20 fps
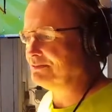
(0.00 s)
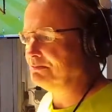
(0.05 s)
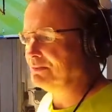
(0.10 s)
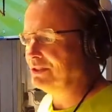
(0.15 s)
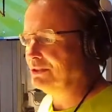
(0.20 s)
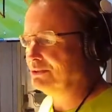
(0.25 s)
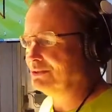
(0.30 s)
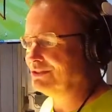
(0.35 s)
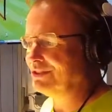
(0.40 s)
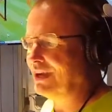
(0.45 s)

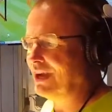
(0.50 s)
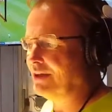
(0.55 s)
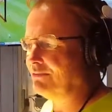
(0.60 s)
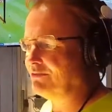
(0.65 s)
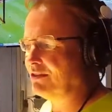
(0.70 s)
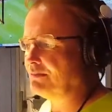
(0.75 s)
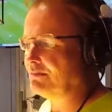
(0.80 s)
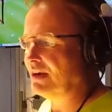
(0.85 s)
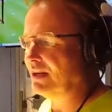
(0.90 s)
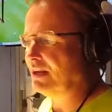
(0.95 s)
Minute
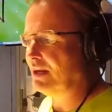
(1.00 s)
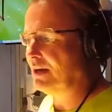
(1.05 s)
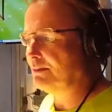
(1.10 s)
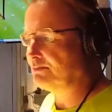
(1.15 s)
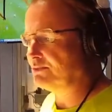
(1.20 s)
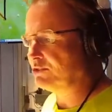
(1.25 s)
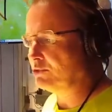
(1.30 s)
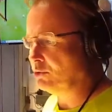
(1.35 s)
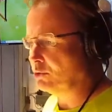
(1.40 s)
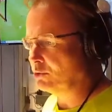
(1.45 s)
einfach mal
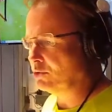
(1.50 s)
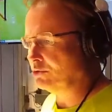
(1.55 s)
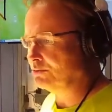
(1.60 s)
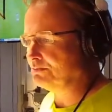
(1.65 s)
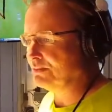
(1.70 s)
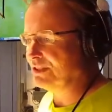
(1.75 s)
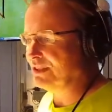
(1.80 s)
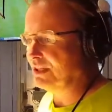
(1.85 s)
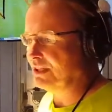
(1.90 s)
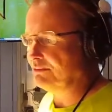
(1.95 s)
abzog und
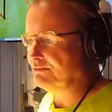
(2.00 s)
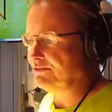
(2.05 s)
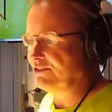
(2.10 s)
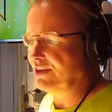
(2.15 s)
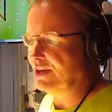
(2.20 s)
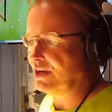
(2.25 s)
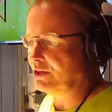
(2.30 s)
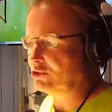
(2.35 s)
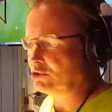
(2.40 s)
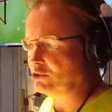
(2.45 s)
mit einem
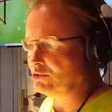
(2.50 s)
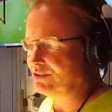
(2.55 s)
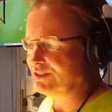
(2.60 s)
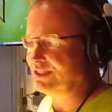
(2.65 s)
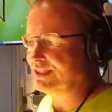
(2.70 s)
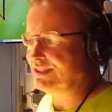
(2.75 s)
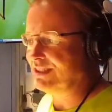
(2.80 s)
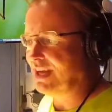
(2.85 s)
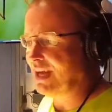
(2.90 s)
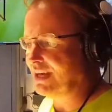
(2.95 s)
Flachschuss
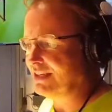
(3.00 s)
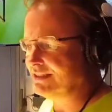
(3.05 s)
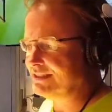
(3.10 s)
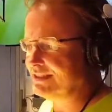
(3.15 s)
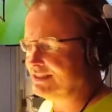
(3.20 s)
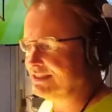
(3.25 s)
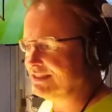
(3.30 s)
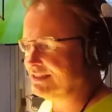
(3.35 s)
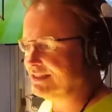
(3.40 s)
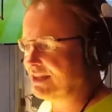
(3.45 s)
den
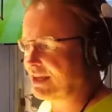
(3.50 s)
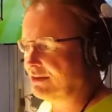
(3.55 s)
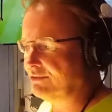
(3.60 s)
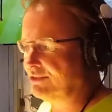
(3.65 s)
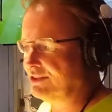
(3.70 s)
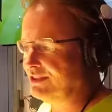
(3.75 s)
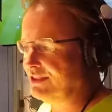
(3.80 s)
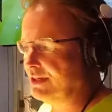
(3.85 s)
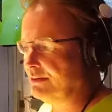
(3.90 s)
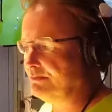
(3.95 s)
einzigen
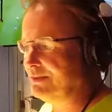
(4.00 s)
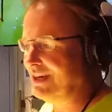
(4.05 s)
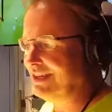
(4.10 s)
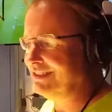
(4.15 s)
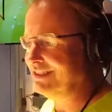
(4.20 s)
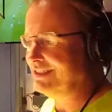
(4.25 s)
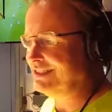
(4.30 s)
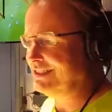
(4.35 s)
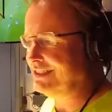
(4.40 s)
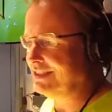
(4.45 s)
Treffer der
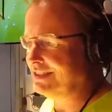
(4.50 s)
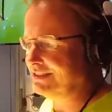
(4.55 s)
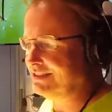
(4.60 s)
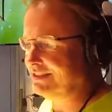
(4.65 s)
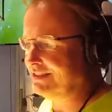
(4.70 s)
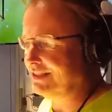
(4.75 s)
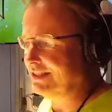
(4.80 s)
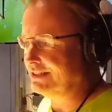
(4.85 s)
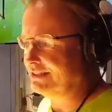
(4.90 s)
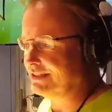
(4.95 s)
Partie
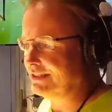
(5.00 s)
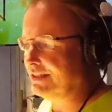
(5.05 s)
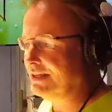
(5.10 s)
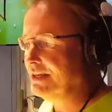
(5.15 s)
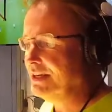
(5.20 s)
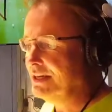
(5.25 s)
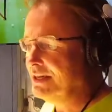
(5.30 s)
erzielte.